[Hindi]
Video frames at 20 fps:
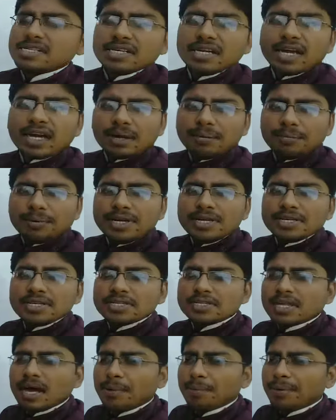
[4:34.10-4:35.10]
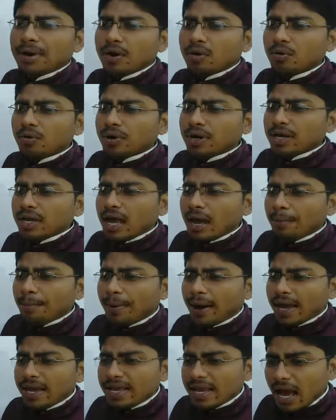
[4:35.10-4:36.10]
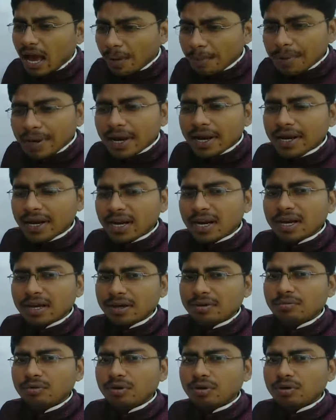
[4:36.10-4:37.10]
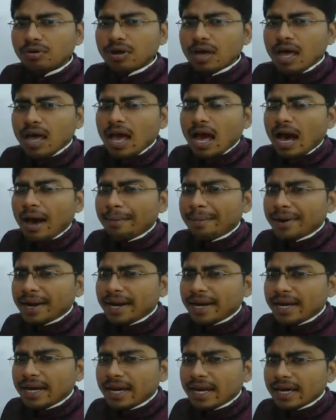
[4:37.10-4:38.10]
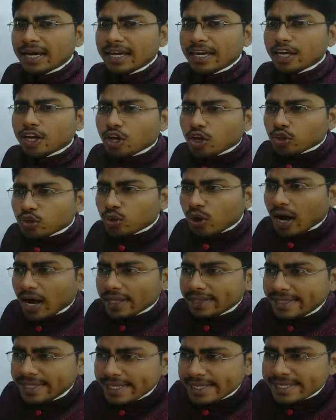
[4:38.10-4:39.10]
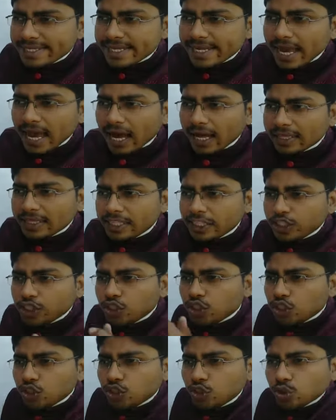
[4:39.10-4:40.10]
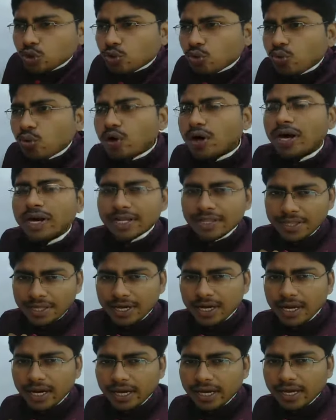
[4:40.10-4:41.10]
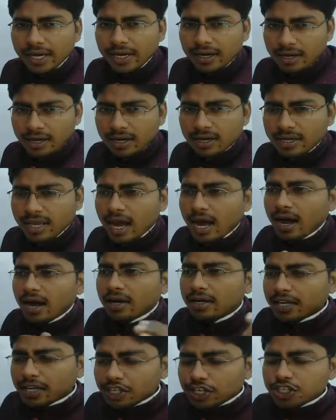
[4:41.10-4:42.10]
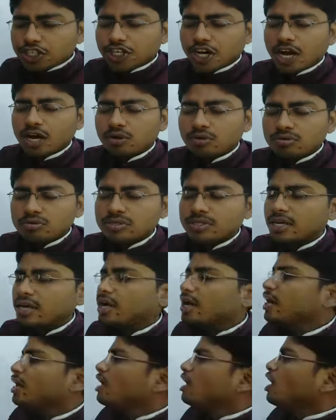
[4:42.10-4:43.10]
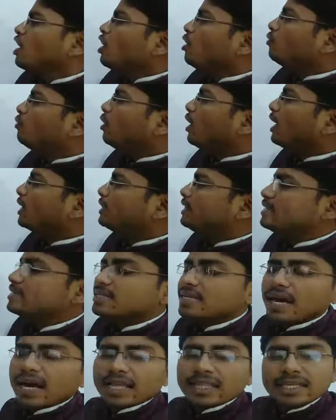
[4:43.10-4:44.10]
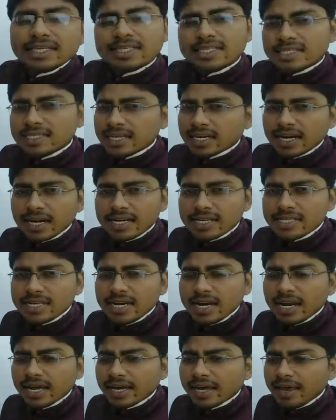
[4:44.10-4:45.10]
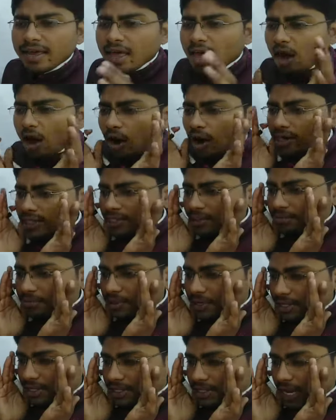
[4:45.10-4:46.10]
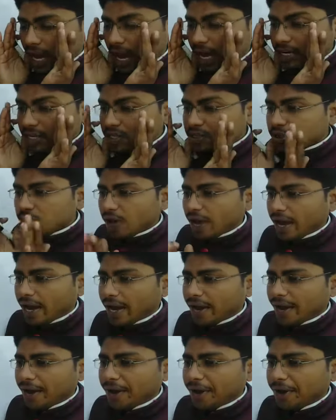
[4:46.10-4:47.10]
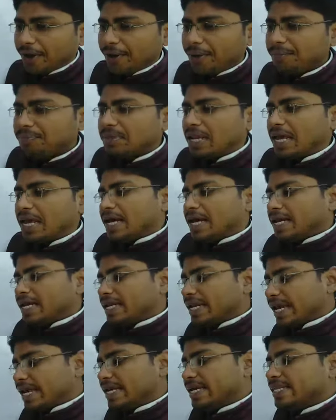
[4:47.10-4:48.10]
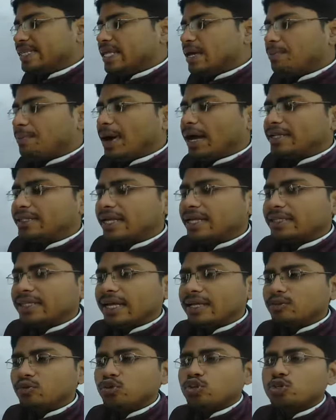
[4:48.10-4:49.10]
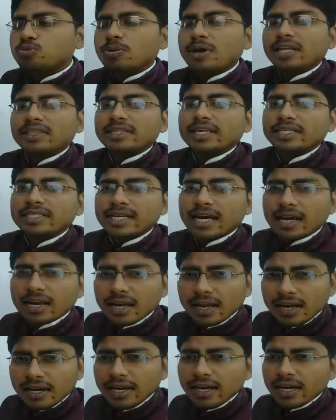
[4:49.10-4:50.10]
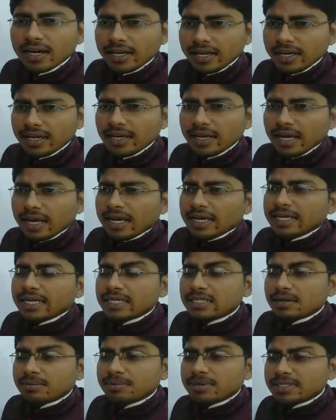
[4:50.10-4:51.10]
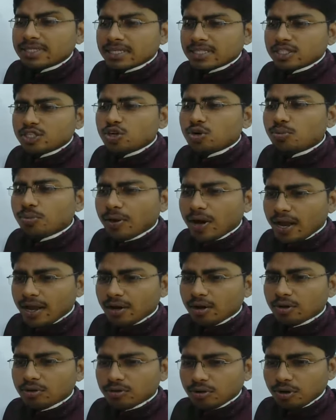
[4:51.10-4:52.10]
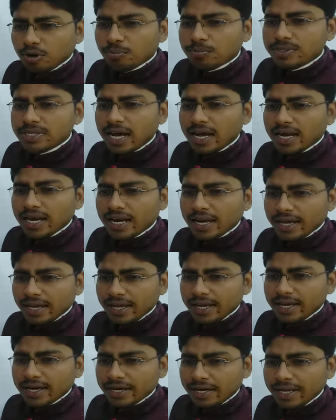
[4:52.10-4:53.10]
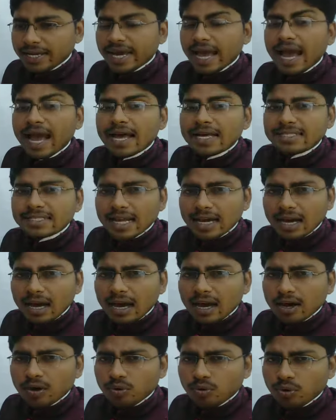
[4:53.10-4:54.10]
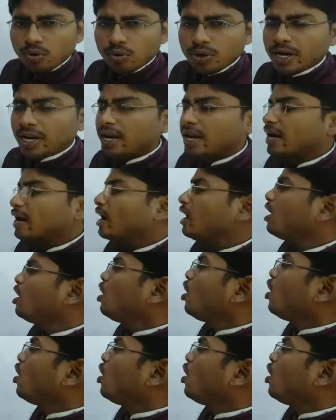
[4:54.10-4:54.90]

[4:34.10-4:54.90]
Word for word: इंडिया कंपनी की स्थापना हो गई अब भाई यहाँ पे रहने लगे वो लोग अब रहने लगे तो अधिक से अधिक चीज़ों को वो खरीदने लगे यहाँ के किसानों से वो अधिक से अधिक चीज़ें खरीदने लगे और जब किसान जो है नहीं दे पाता था तो उस पर अत्याचार करने लगे या ज़बरदस्ती उपजा उपजाने लगे ठीक है ऐसा होने लगा